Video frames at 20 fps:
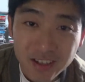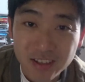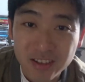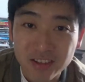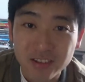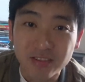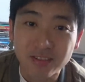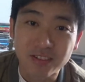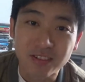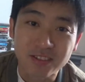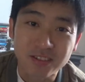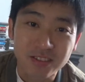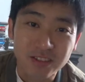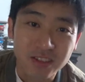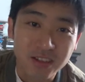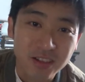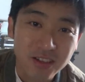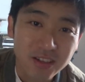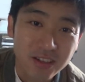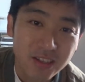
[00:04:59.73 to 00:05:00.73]
今日はですね、
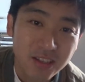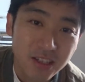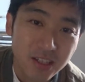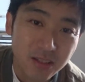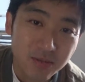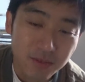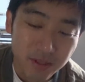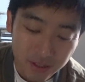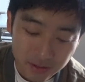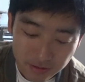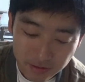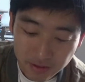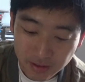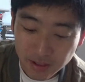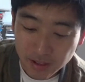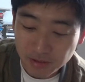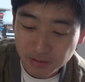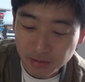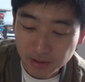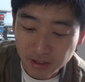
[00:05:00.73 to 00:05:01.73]
鬼滅の
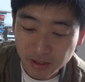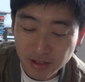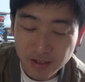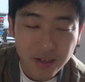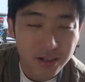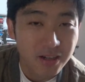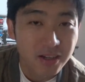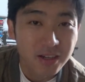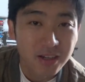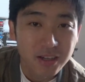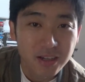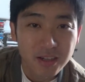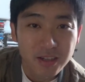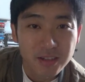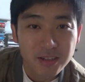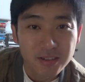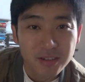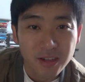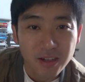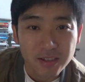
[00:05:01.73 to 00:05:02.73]
刃
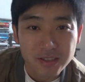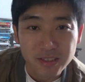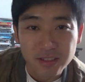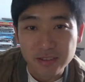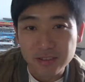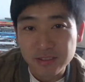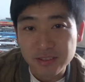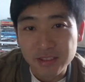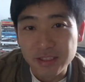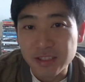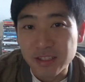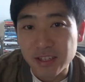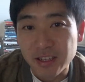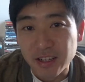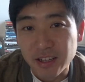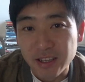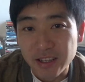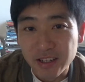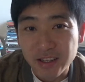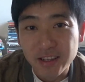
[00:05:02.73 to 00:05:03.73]
朝9時か
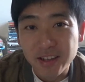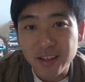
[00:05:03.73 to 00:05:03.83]
ら